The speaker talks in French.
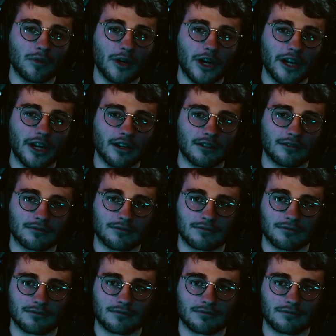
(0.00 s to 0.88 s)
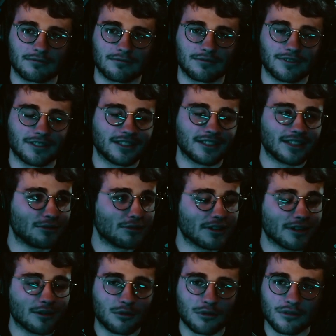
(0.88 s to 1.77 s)
Wabunga. C'est
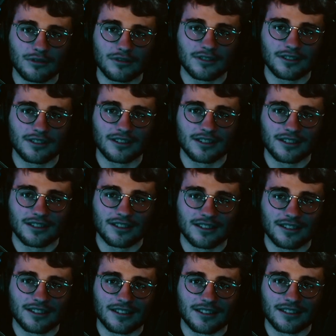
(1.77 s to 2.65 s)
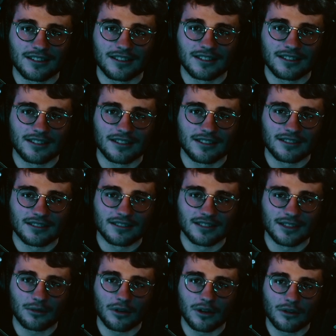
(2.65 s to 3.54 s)
quoi Co Tu veux pit Bah Co.
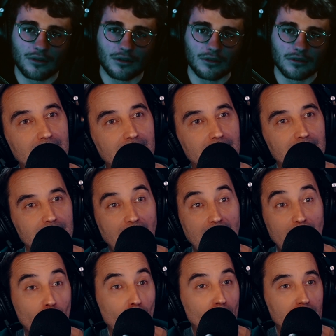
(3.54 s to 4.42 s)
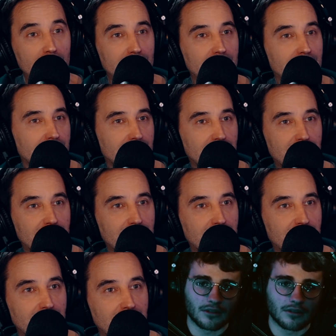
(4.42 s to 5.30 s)
C'est quoi Co Bah Co.
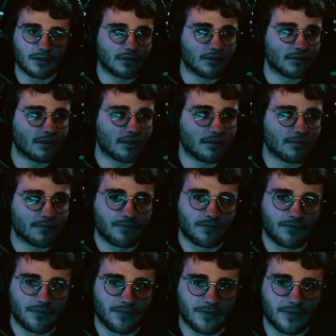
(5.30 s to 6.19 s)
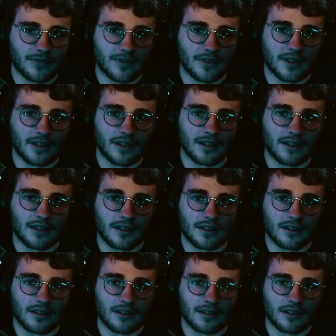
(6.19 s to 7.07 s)
DN Co
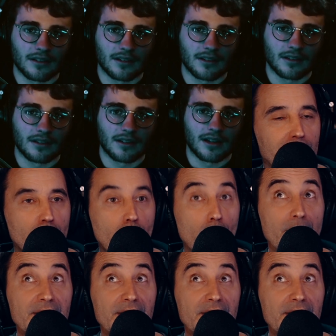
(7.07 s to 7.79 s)
Colanta, et